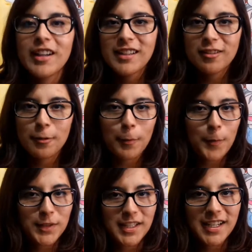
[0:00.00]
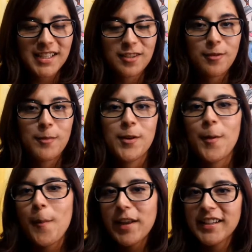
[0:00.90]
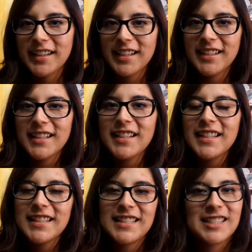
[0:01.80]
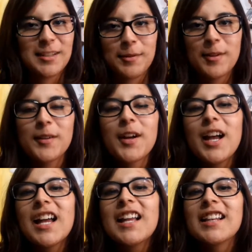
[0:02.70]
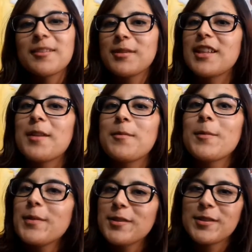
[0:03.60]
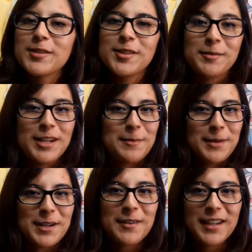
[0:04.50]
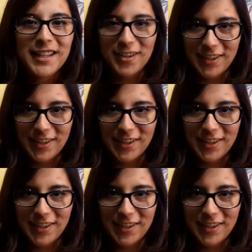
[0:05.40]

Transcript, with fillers: Hola gente, ¿cómo están? Este es un video más del canal y en este video les voy a dar mi opinión sobre la película de